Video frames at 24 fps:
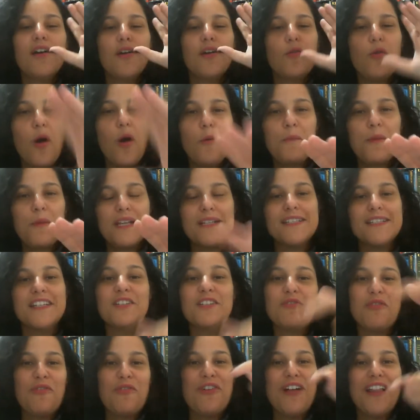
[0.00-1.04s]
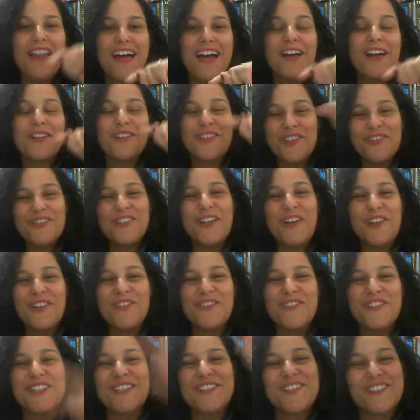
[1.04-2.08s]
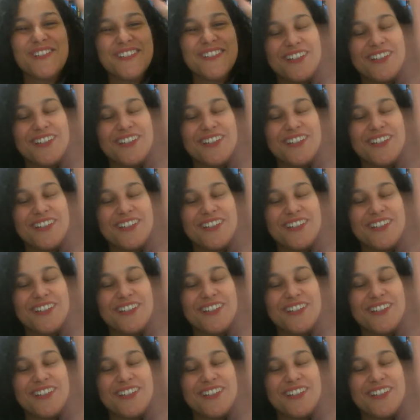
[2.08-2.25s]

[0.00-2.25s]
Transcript: Qual o presente? Vou falar no final do vídeo.